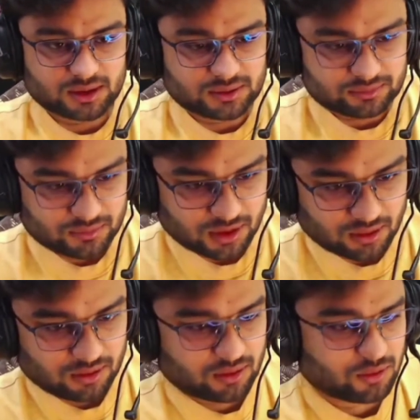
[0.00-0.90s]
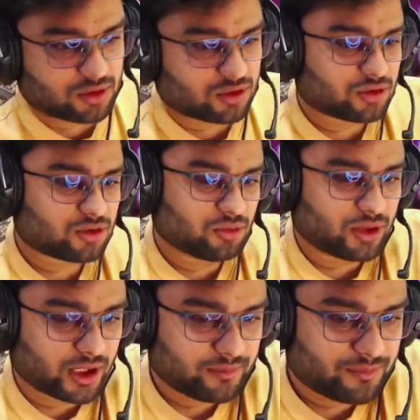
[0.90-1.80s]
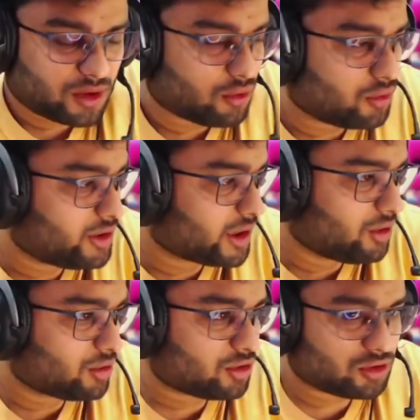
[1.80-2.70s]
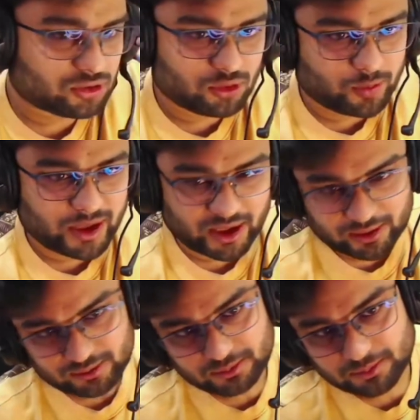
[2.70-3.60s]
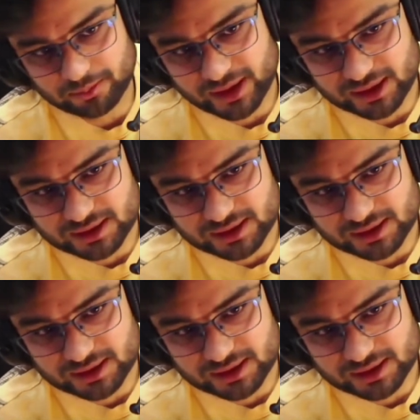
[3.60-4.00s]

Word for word: कुछ तो शूट है तो ये लोग तो शूट पे हैं पहली चीज़